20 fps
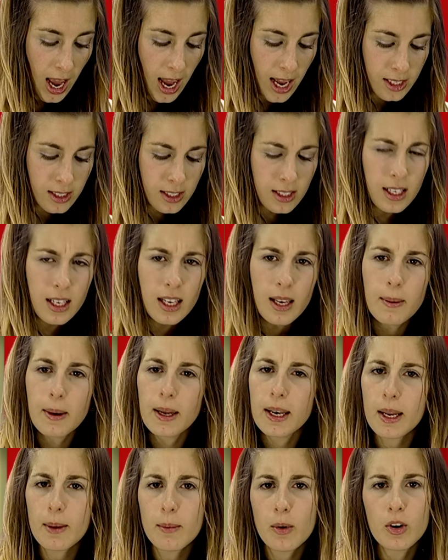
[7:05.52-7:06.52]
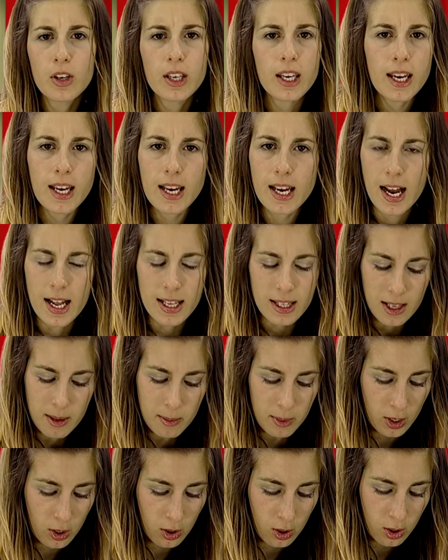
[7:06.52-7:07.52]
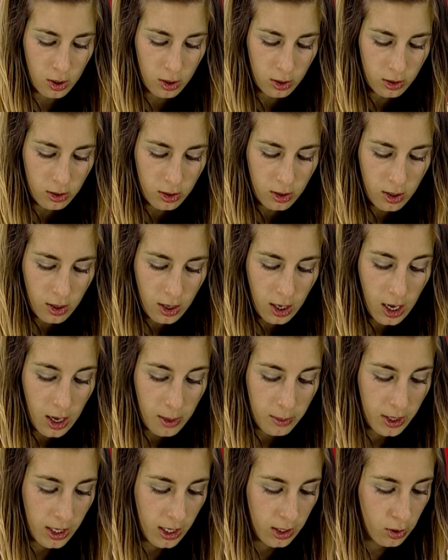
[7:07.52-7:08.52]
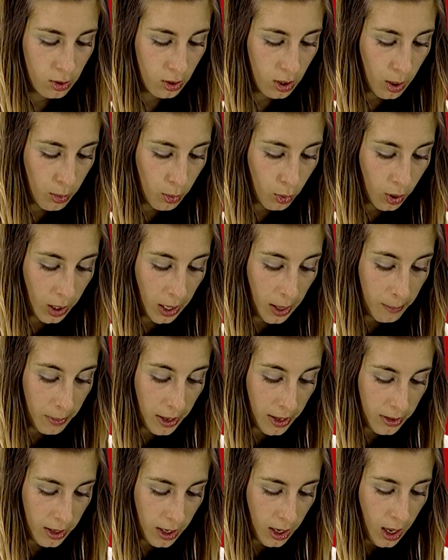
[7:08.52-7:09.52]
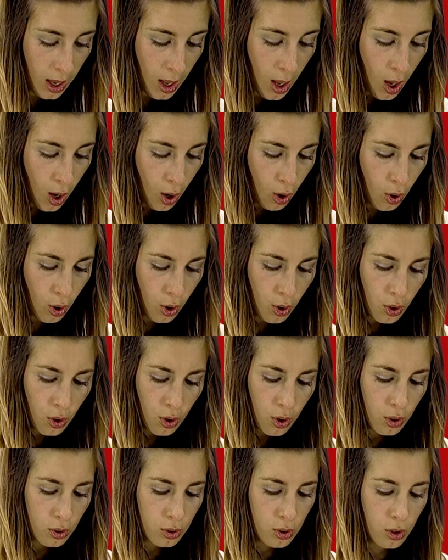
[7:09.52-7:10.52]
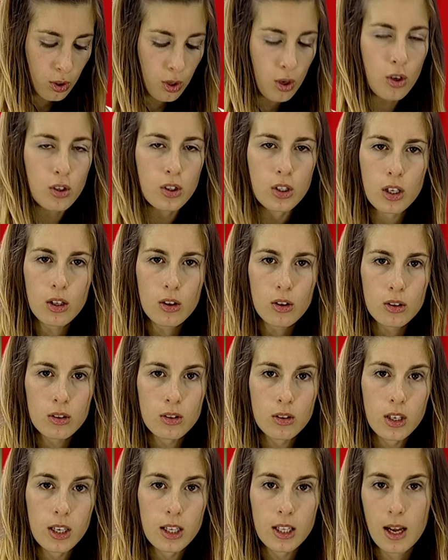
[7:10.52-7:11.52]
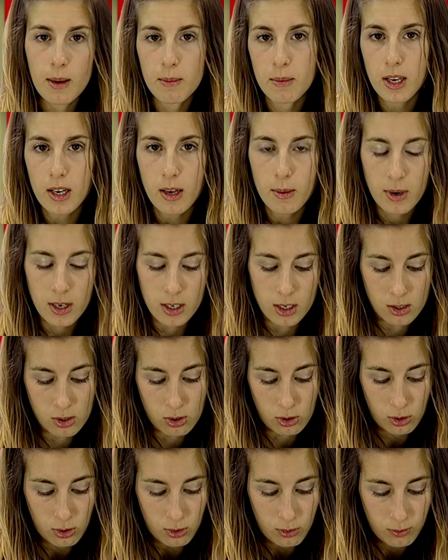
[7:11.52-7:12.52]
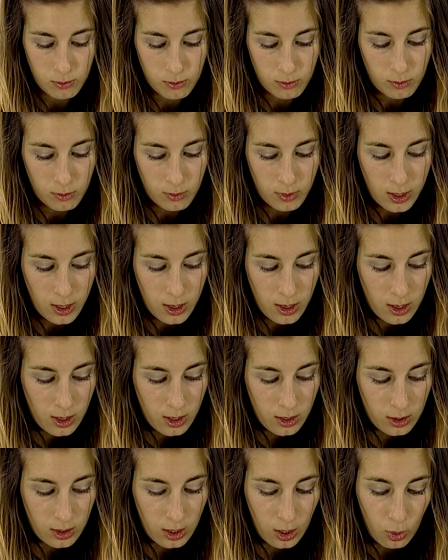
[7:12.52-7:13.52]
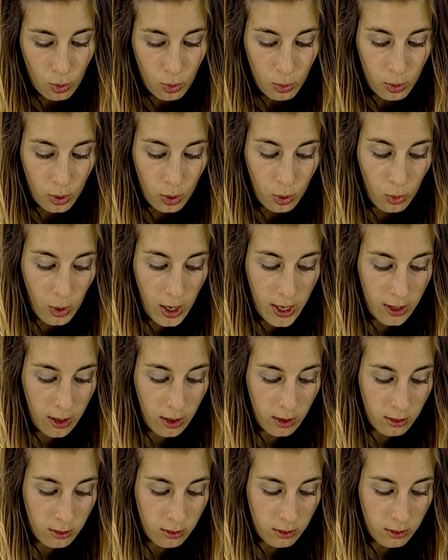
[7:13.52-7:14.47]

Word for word: Así que veremos quién canta mejor, amenazó la bruja madre con ojos odiositos y también amarillos. Descubrió Guada.